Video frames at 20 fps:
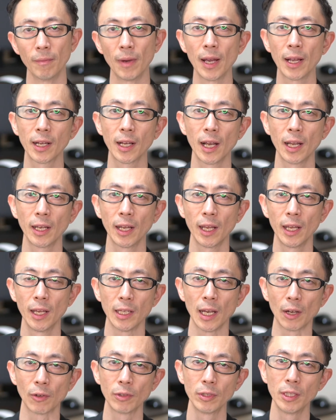毎回ね
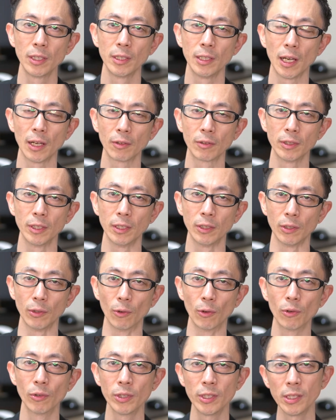100人200人っていう
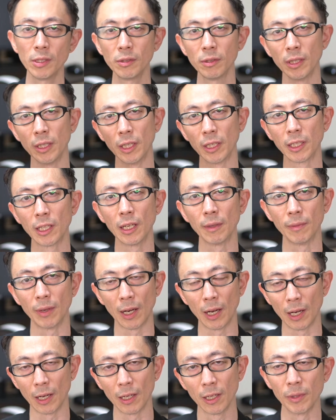大人数でできれ
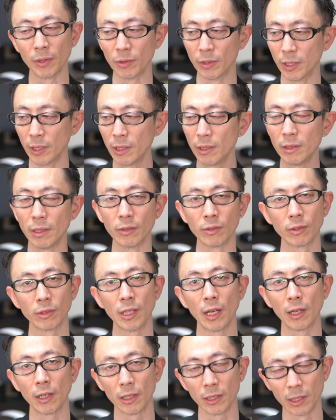ば別にいいんです
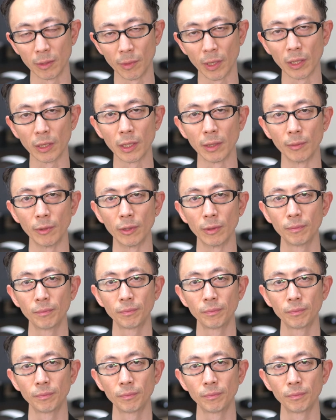参加してもらっても